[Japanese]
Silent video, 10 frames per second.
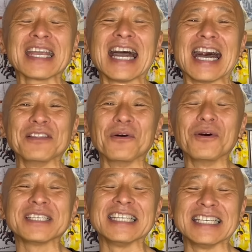あの、
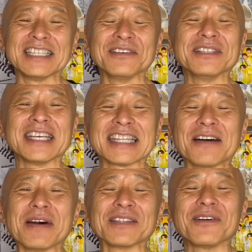欲しいって言ってた、
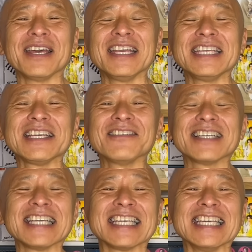まあ、トレーニング
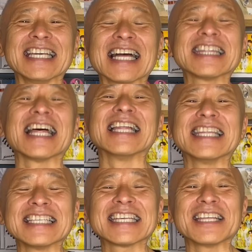機器やったん
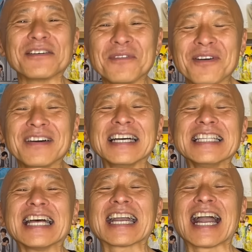ですけども、
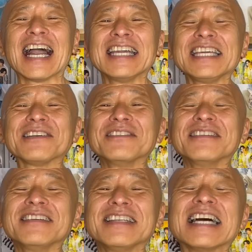なんか、ひーく
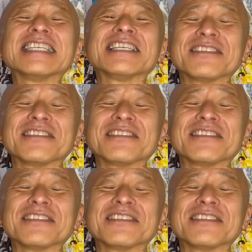んらし